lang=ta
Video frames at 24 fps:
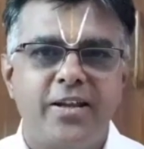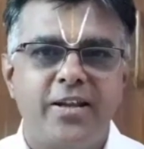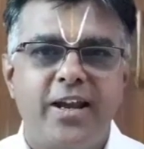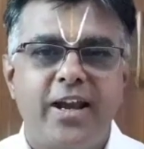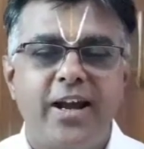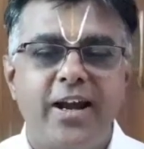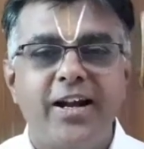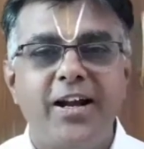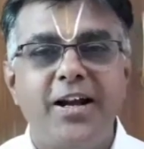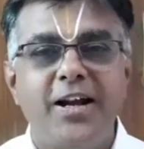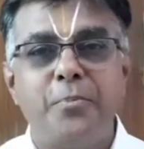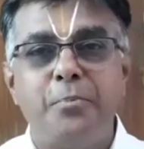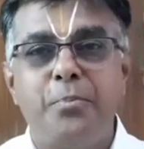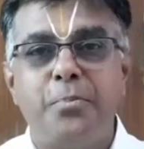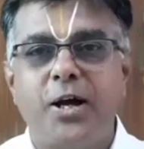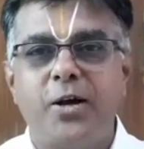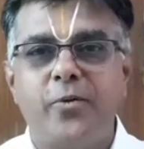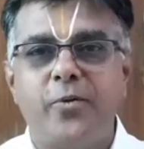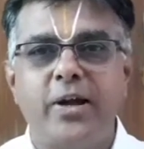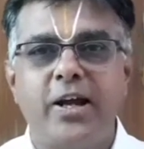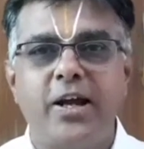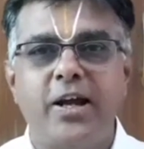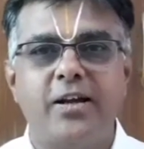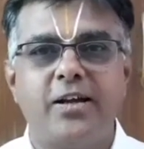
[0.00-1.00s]
ஏழாம்
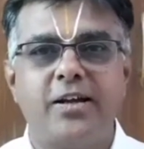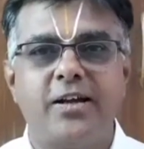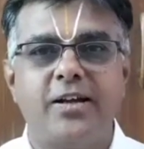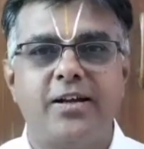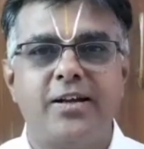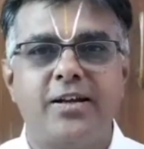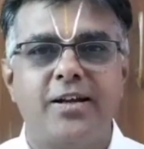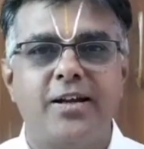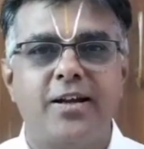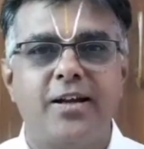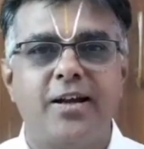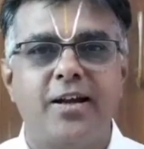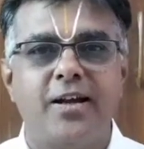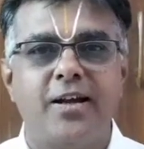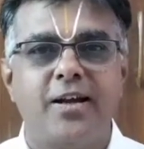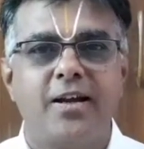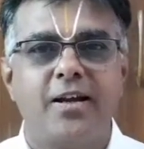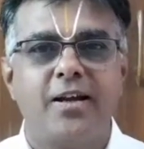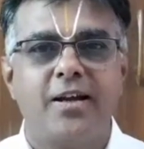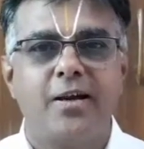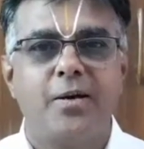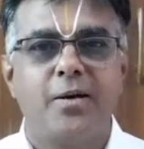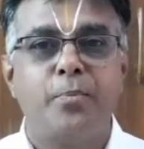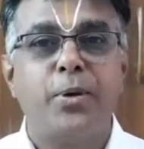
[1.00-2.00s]
பார்வையாக
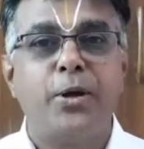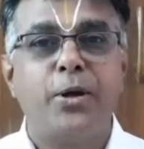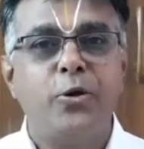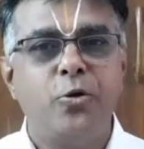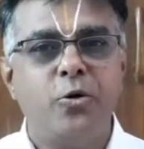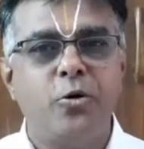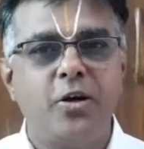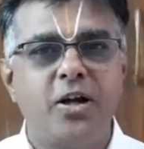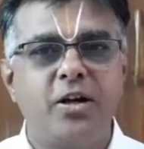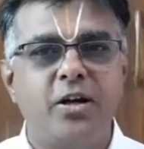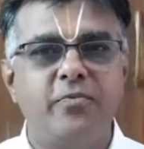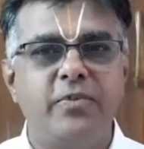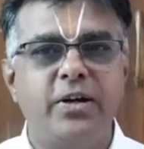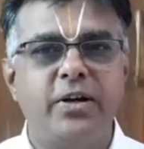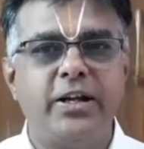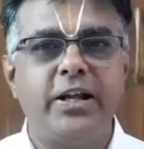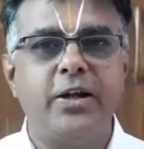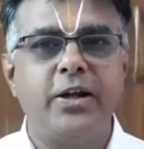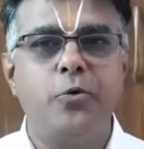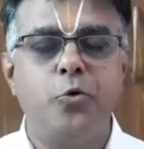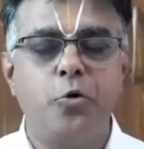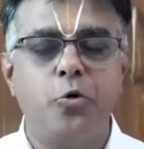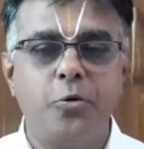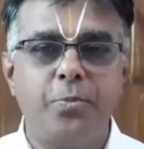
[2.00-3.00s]
பதினோராம் வேட்டை
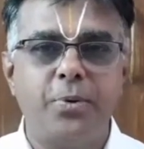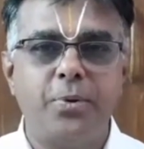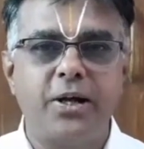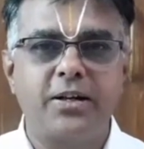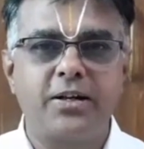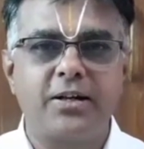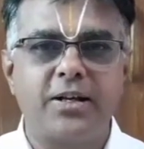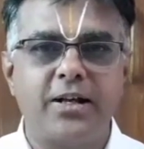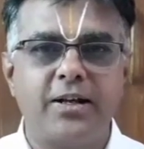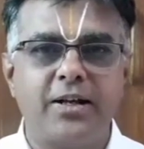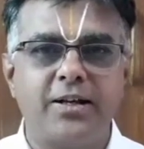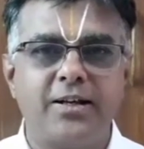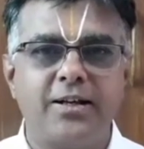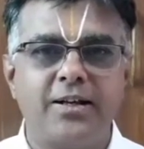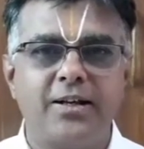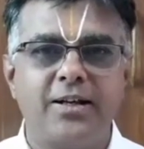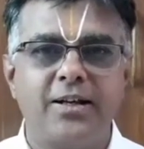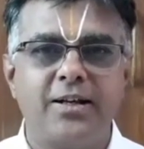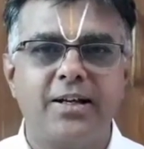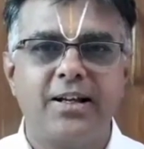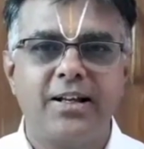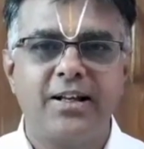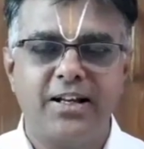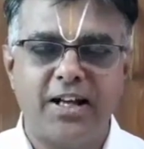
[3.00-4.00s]
குரு பார்க்க
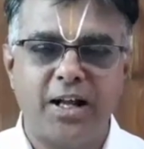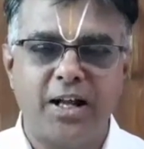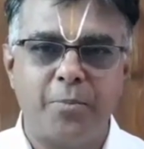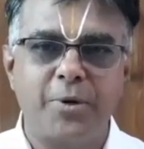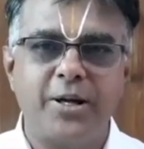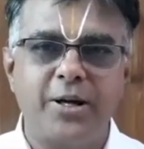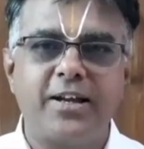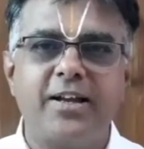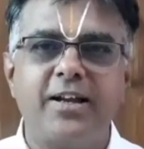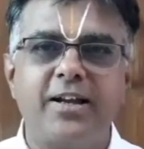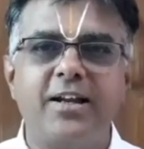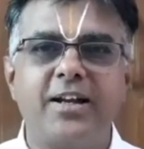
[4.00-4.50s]
நமக்கென்ன